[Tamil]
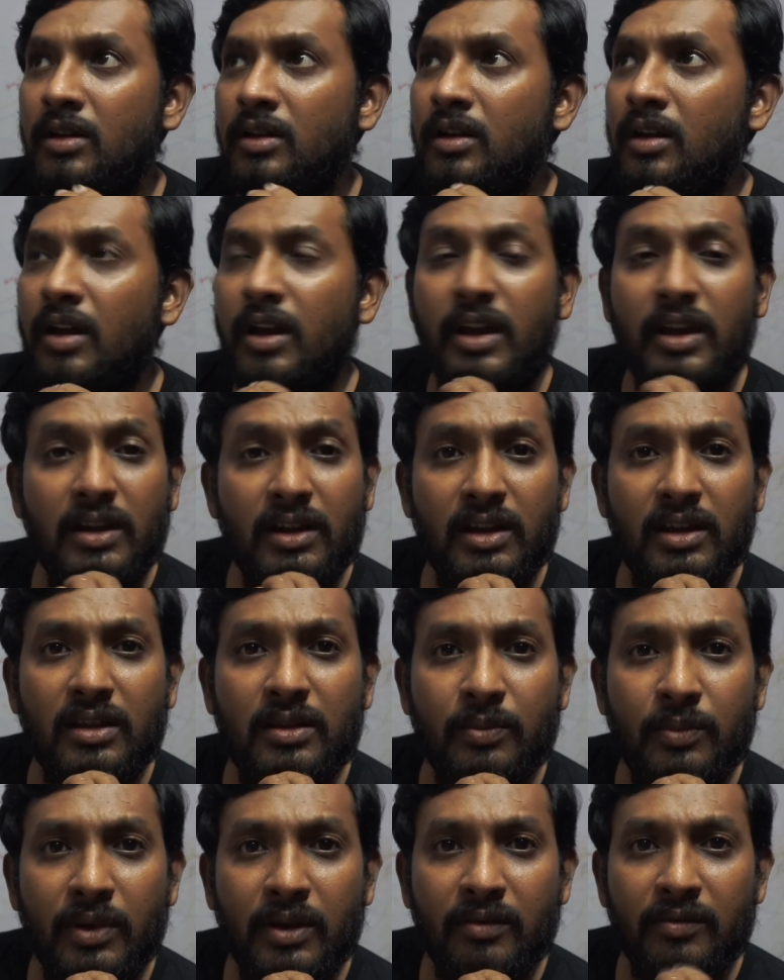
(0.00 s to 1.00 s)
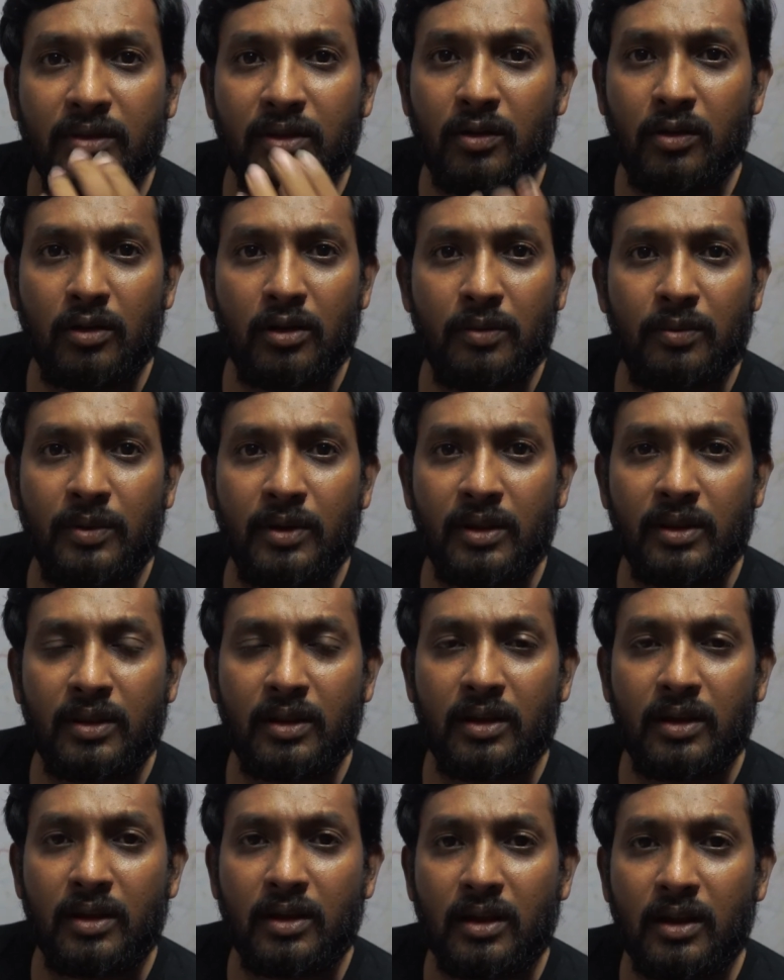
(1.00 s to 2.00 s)
நான் எயிட்டீன்த் மே வந்து ஆர்டர்
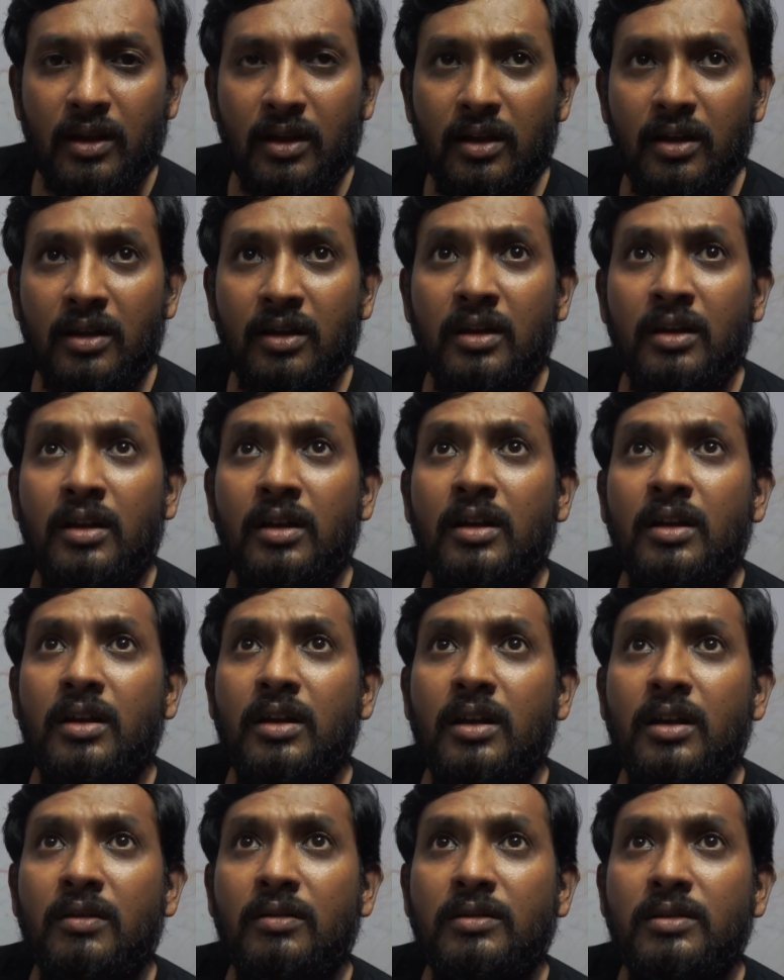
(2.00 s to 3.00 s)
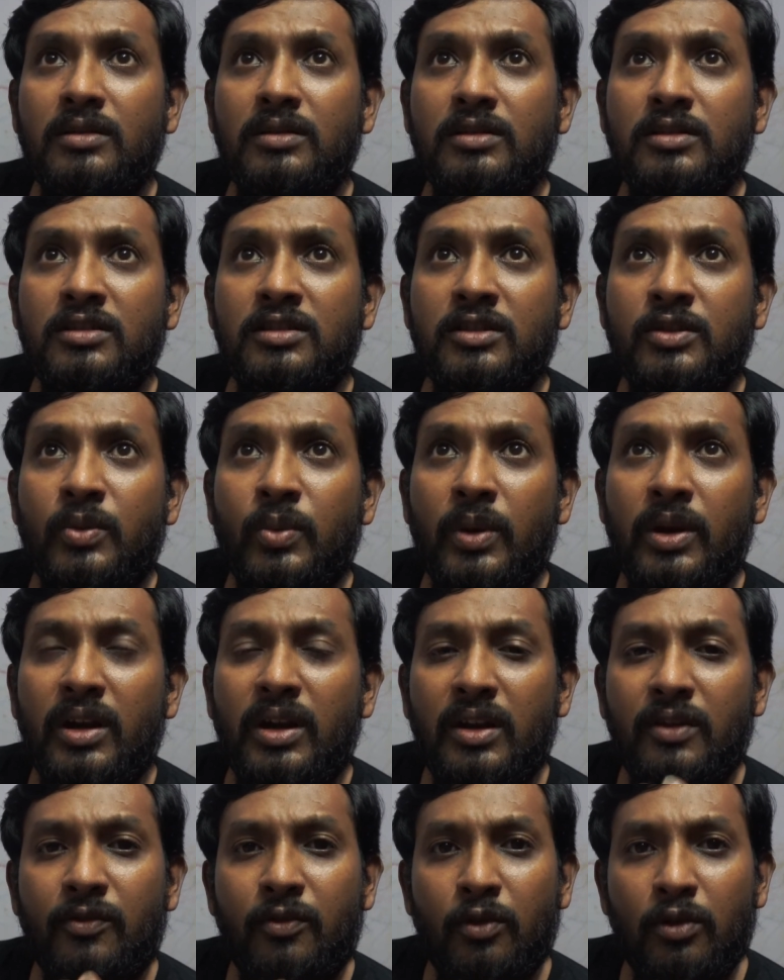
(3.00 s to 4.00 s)
பண்ணியிருந்தேன் இல்லைங்களா நான் வந்து
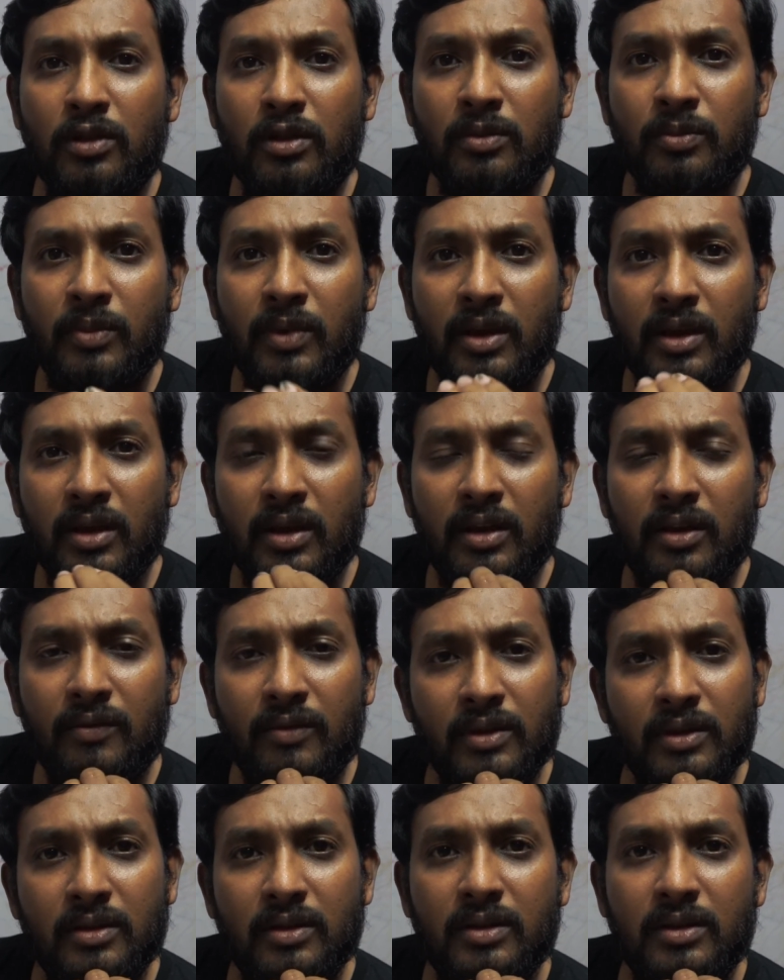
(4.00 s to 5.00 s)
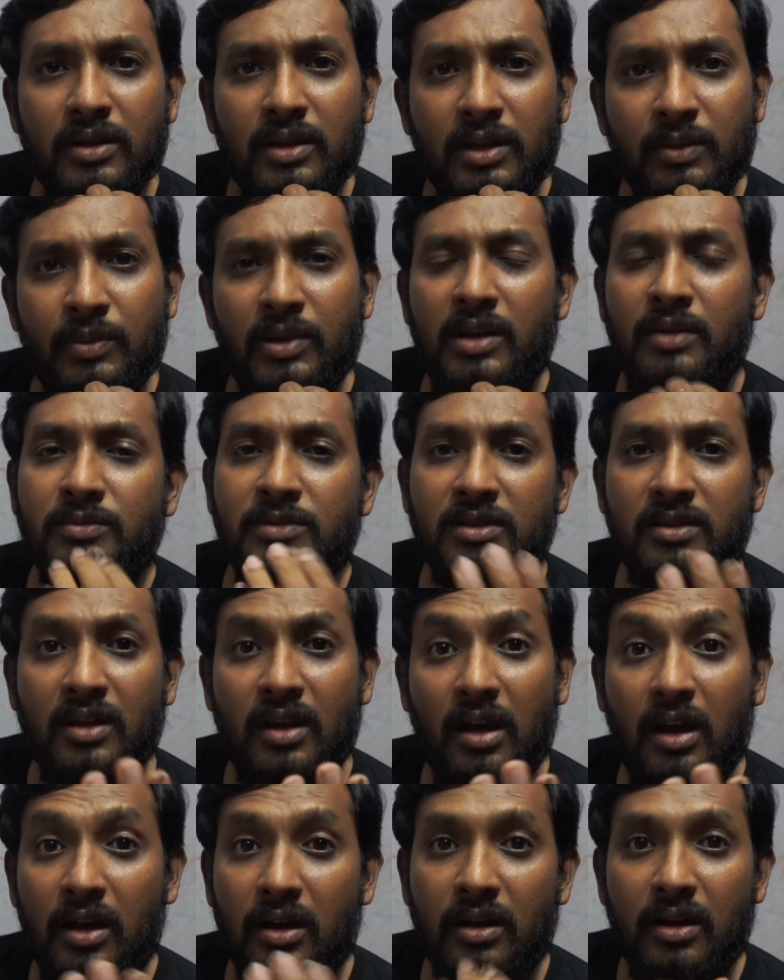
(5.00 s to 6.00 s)
டுவெண்ட்டி ஃபோர்த் மே வந்து இமெயில்
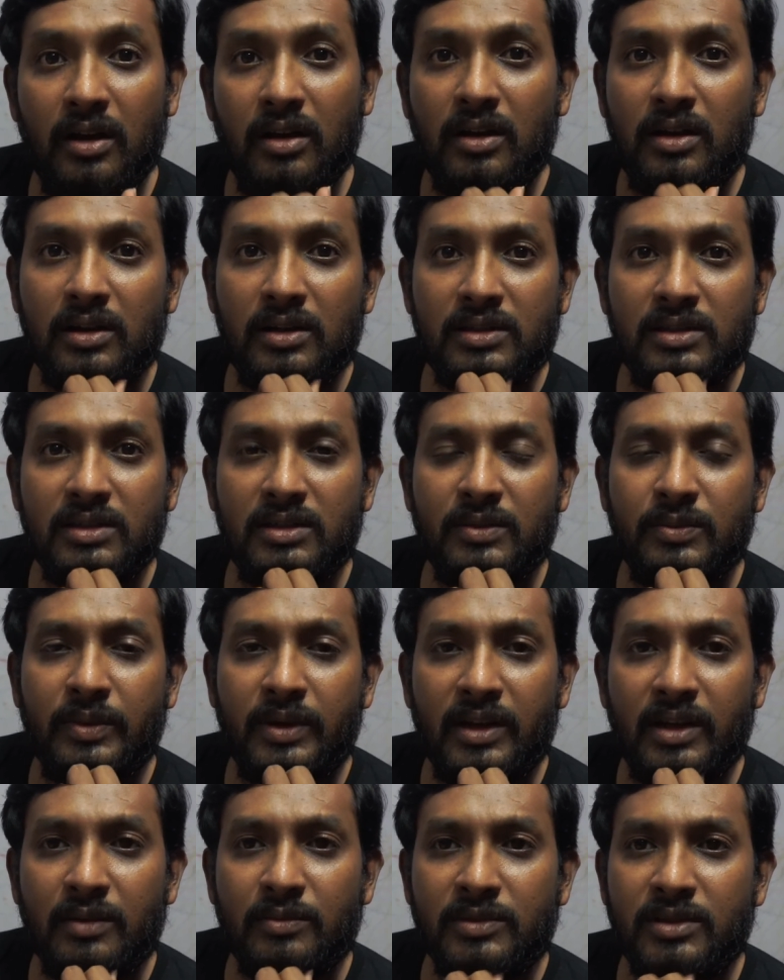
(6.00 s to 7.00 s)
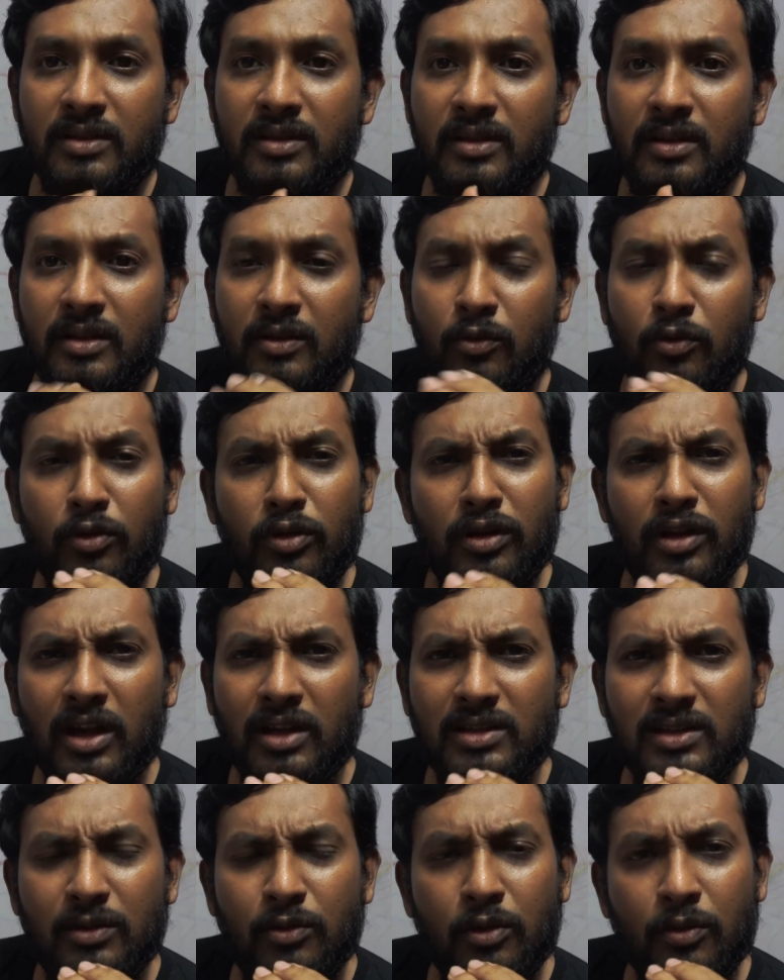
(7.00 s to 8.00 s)
அனுப்பிச்சிருந்தேன் ஆறு நாள் கழித்து மெயில் அனுப்பிச்சிருந்தேன் ஒரு
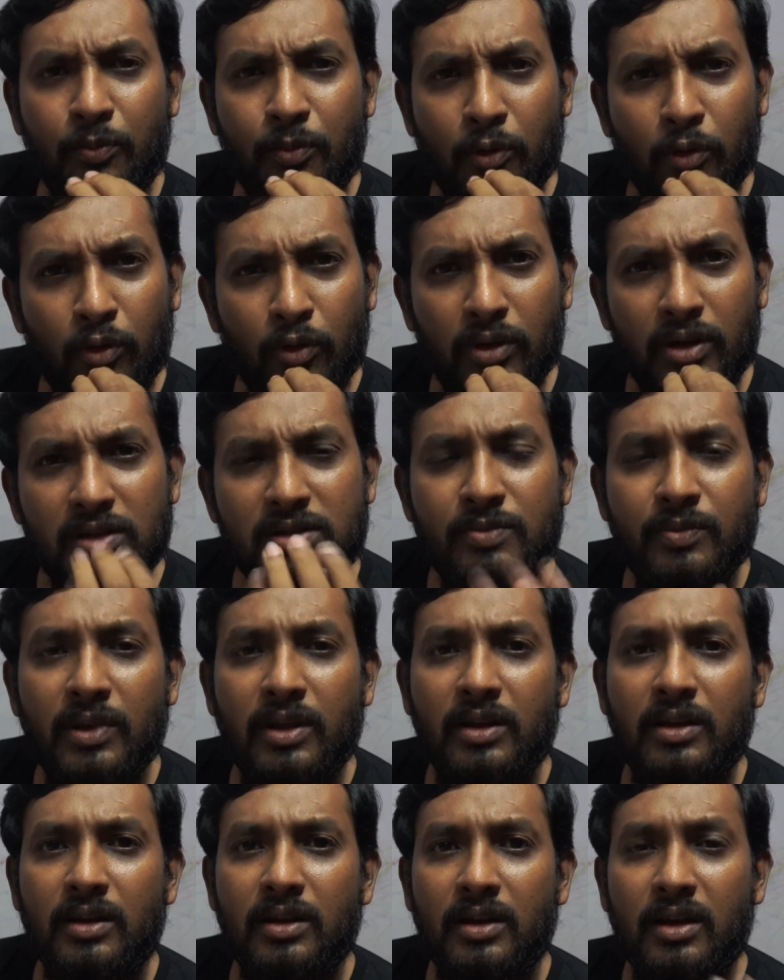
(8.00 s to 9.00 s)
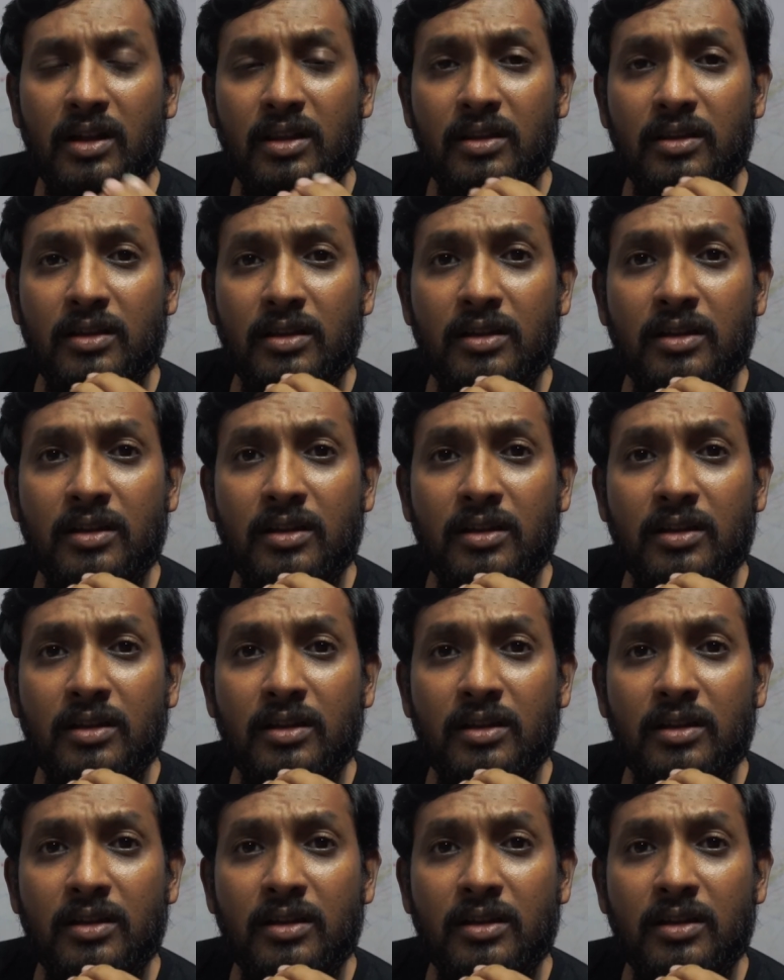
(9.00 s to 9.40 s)
ஆக்சுவலி ஒரு ப்ரோக்ரஸ்மே இல்லை அந்த